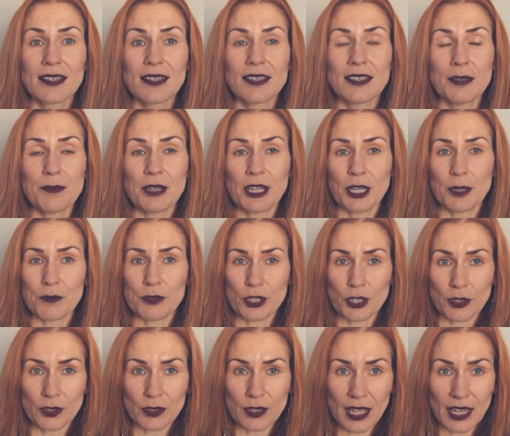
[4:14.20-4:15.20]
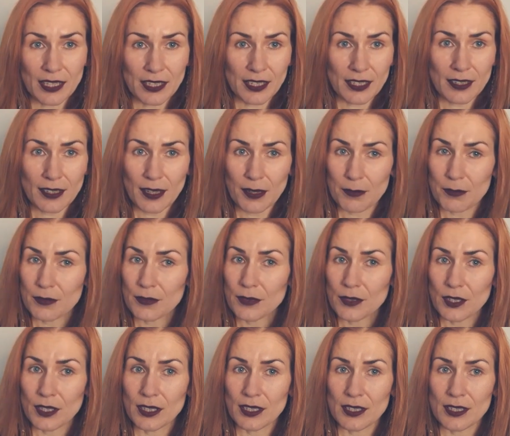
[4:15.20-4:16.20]
tym, jakie przekonania tam
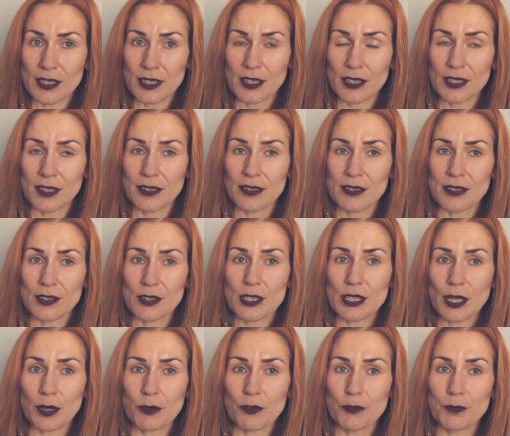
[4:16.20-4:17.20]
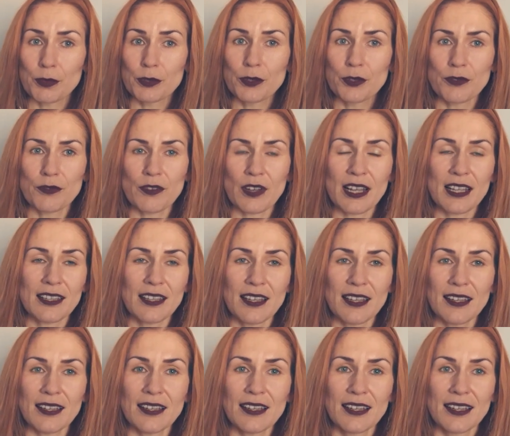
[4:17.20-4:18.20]
e, zostały
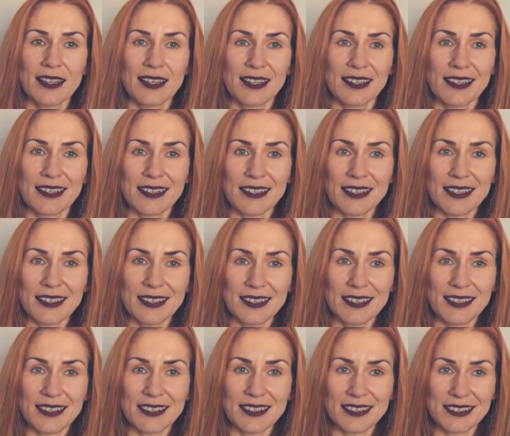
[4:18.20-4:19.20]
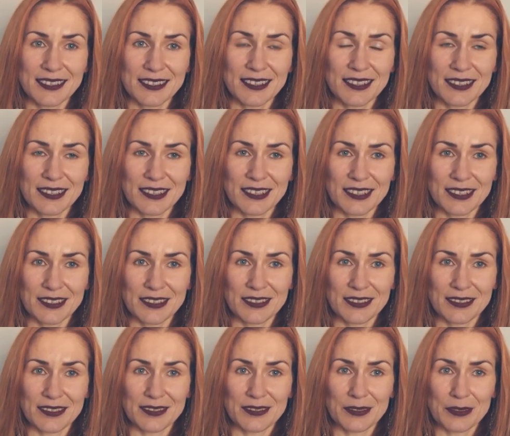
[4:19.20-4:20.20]
wbudowane i
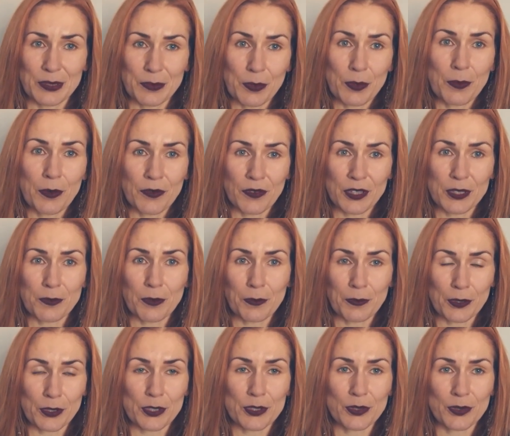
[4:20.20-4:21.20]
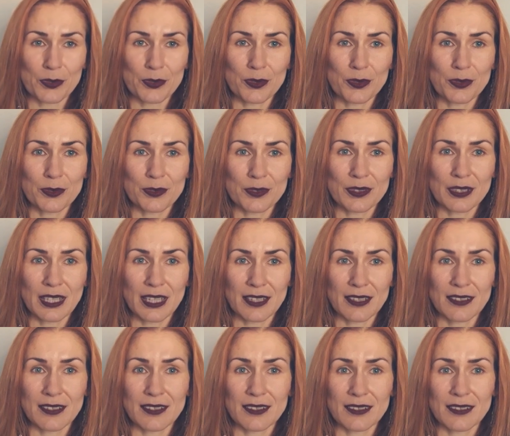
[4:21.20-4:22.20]
spróbować po prostu
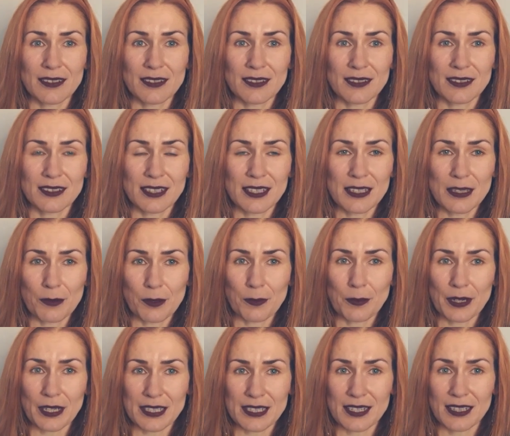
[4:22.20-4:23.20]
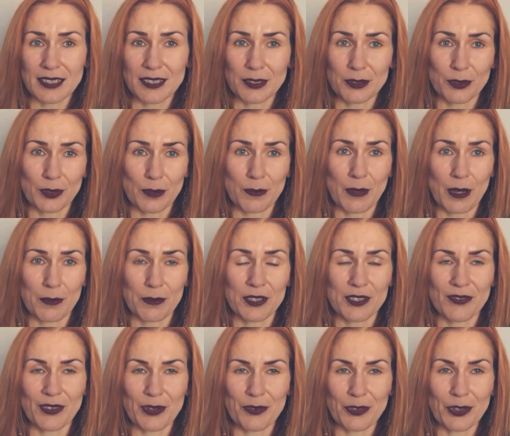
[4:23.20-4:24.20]
ten system operacyjny, który mamy,
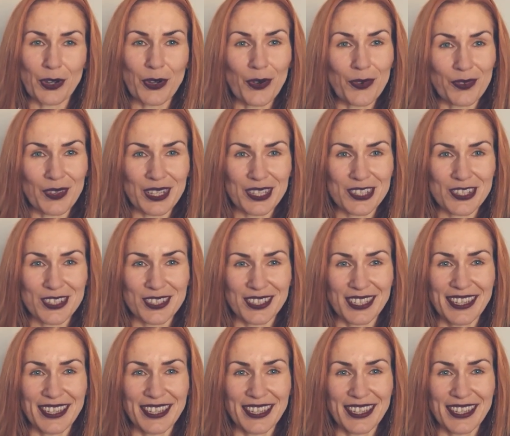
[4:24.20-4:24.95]
zweryfikować